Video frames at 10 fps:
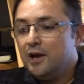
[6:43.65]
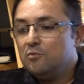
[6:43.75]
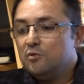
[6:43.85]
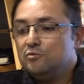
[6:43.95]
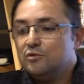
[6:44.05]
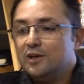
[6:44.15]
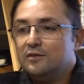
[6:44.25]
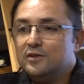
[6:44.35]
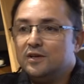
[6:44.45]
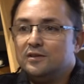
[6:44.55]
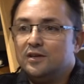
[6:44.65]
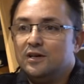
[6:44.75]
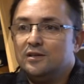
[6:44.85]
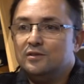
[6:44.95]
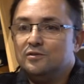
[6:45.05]
Ama bir taraftan da
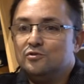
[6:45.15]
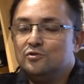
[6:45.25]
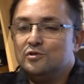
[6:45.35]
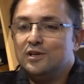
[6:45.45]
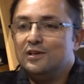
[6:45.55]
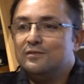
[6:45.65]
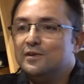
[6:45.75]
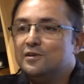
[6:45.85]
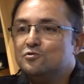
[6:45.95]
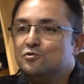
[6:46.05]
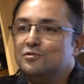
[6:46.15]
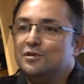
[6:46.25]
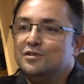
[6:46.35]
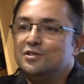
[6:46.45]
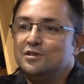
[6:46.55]
hani sosyal refahın son
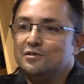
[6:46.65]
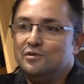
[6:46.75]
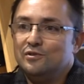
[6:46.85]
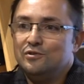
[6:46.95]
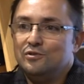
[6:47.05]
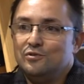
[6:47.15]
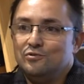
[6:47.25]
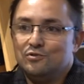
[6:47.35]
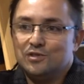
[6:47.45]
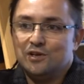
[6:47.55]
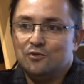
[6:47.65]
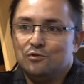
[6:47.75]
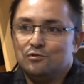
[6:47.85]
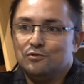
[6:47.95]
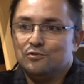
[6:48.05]
derece e, yüksek
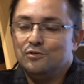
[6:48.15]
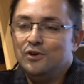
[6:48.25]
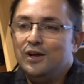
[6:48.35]
olduğu,